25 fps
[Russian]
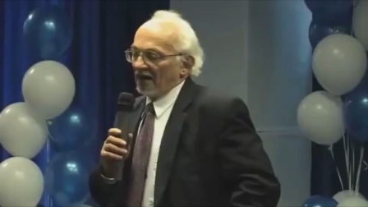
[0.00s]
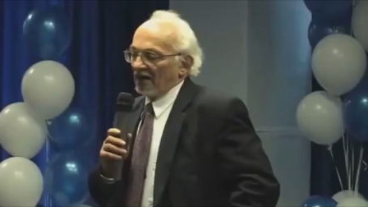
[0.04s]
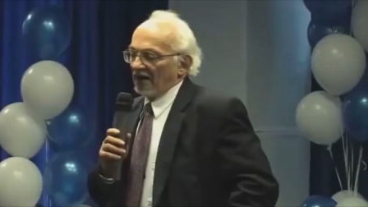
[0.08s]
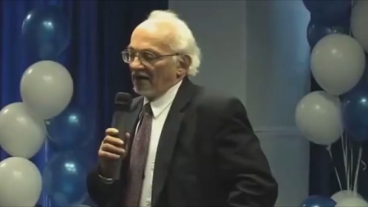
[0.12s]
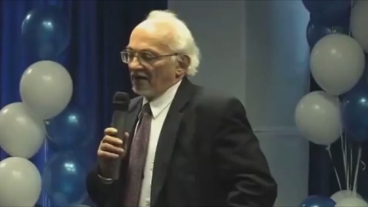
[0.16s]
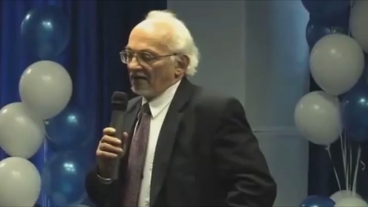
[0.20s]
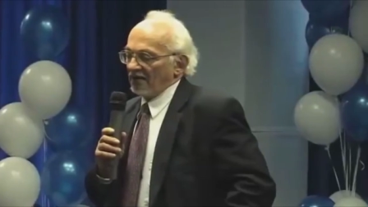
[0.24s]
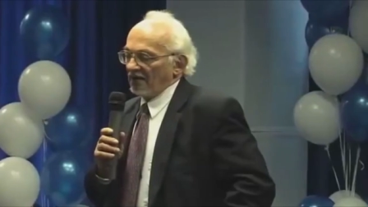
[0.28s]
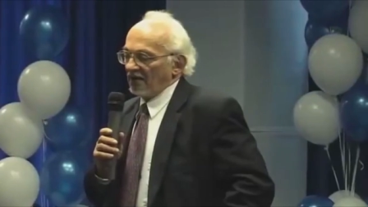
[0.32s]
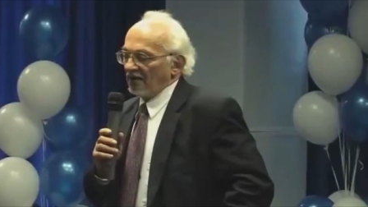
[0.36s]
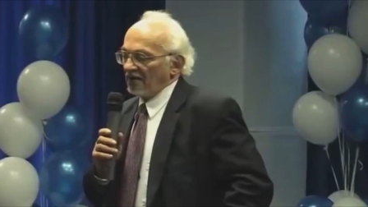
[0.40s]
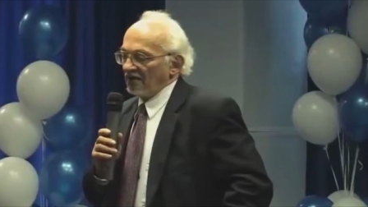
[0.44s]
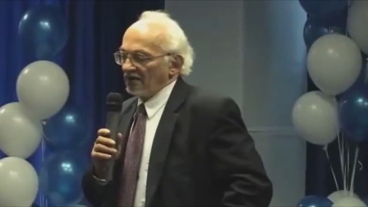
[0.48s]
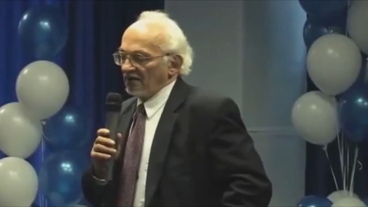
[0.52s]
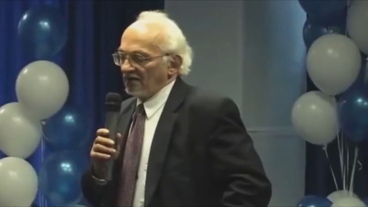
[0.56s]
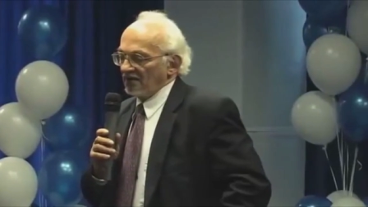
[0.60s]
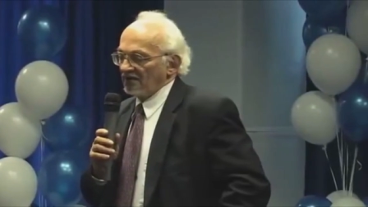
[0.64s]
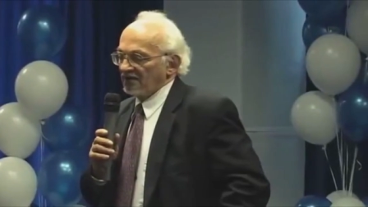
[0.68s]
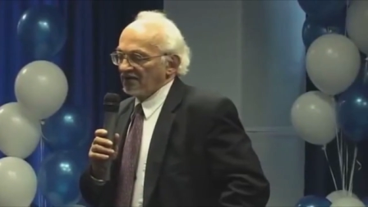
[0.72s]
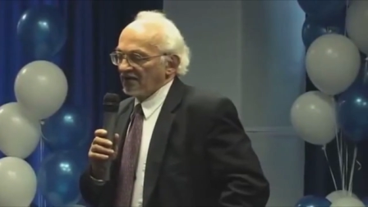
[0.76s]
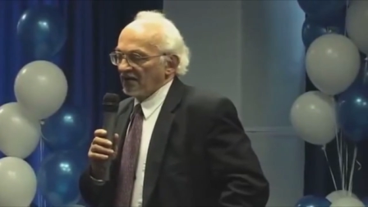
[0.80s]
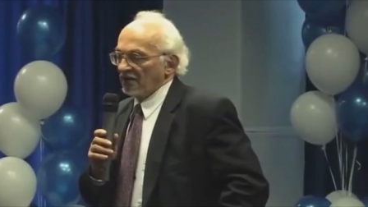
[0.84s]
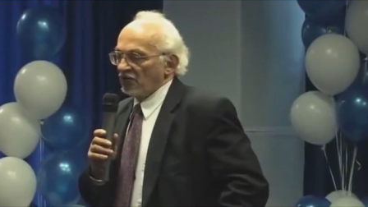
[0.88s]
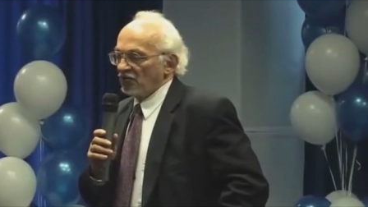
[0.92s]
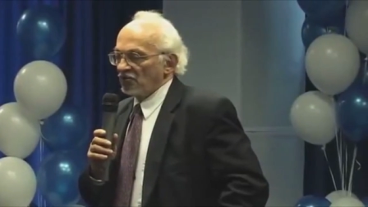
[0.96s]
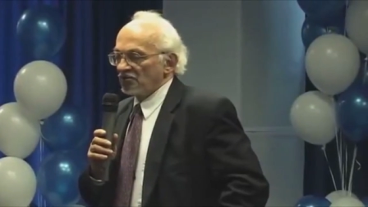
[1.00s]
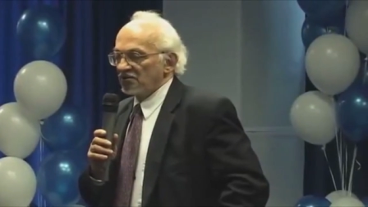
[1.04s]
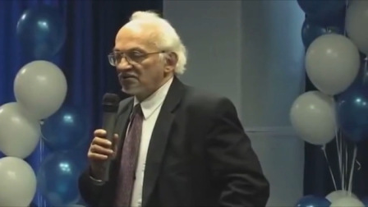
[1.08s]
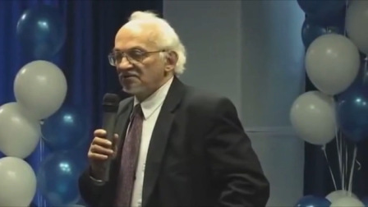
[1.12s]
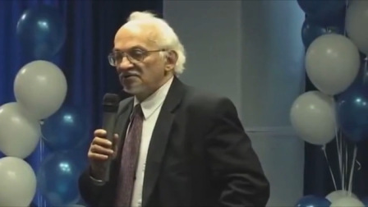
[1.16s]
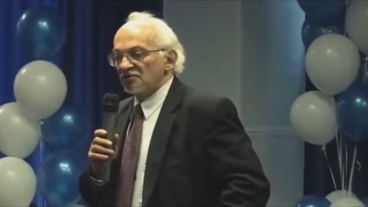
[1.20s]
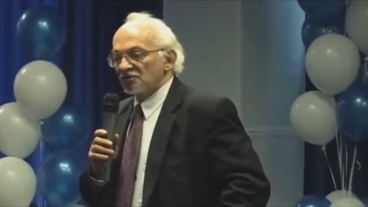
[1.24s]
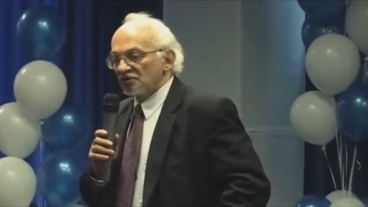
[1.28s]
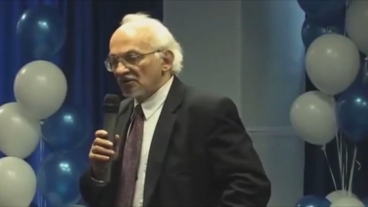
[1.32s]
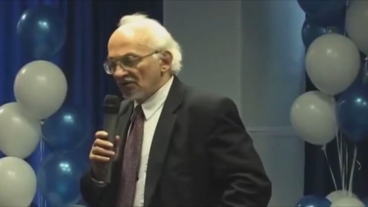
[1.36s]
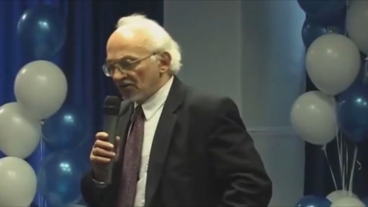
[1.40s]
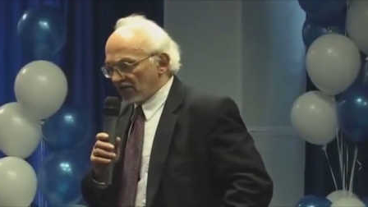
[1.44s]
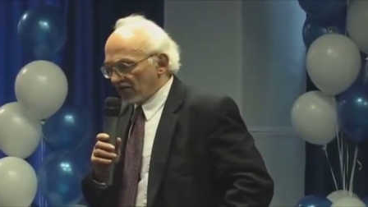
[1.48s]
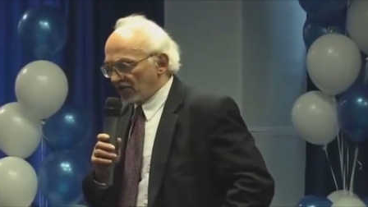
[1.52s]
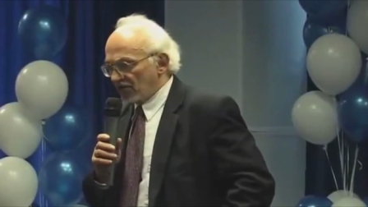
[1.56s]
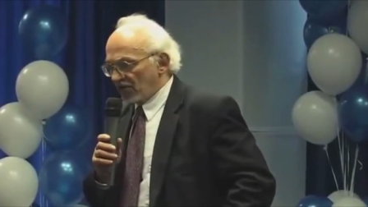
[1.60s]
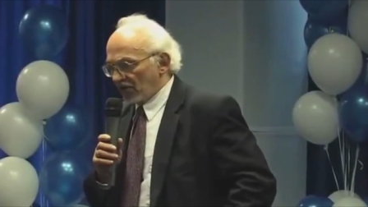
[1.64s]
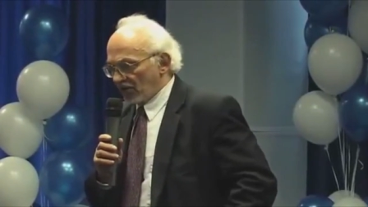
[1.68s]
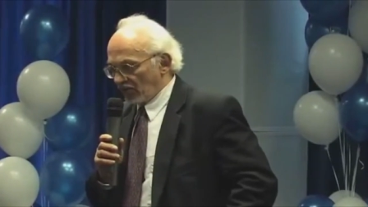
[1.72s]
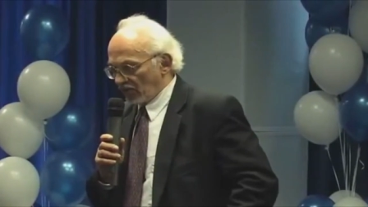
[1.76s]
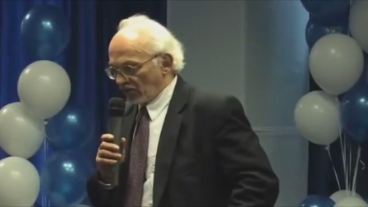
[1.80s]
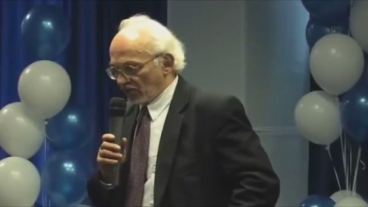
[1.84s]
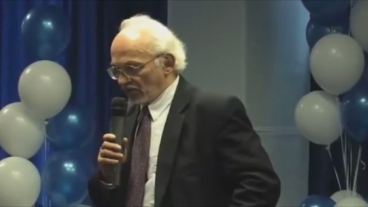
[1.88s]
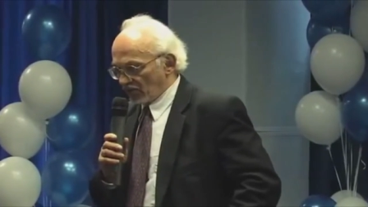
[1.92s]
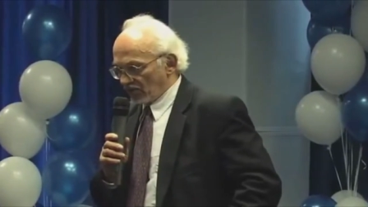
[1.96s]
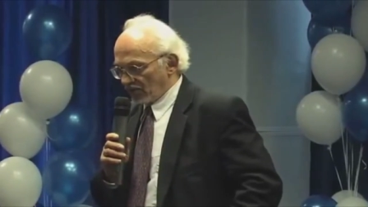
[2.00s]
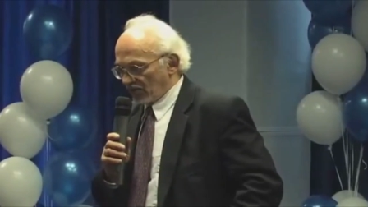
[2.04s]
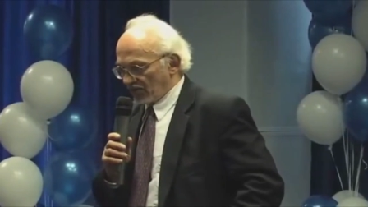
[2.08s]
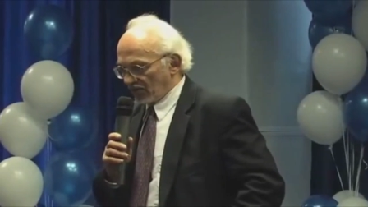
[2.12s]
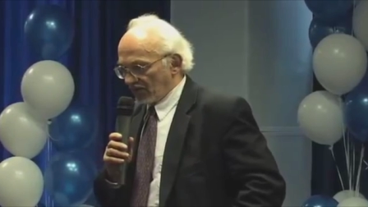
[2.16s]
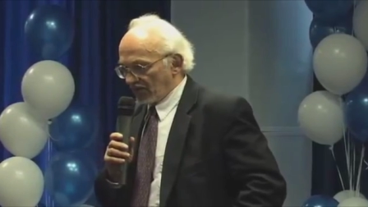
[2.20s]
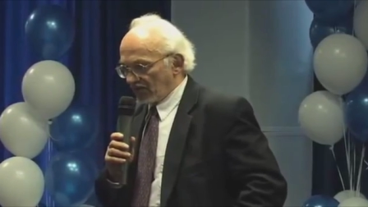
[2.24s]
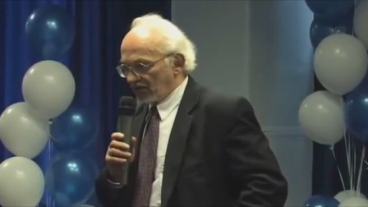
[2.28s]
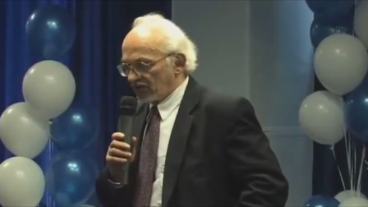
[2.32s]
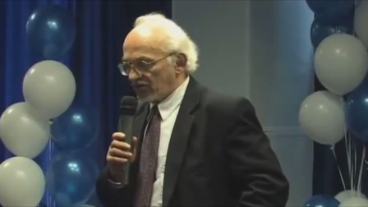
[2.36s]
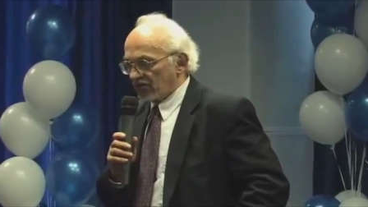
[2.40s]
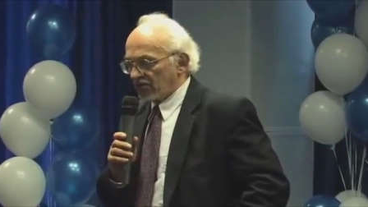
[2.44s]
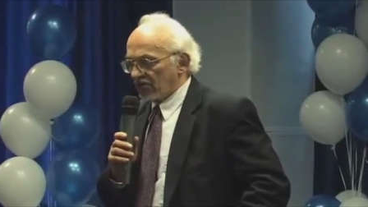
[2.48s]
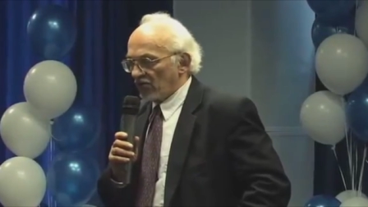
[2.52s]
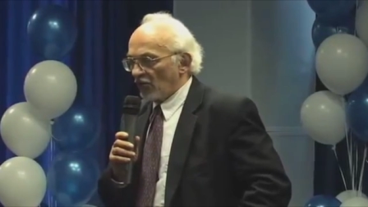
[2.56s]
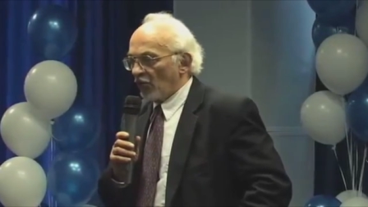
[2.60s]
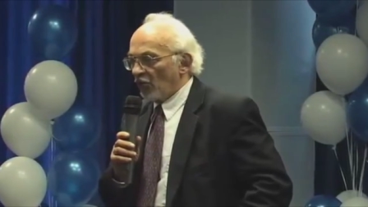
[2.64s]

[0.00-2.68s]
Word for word: А, я хотел сказать уже совершенно серьезную вещь,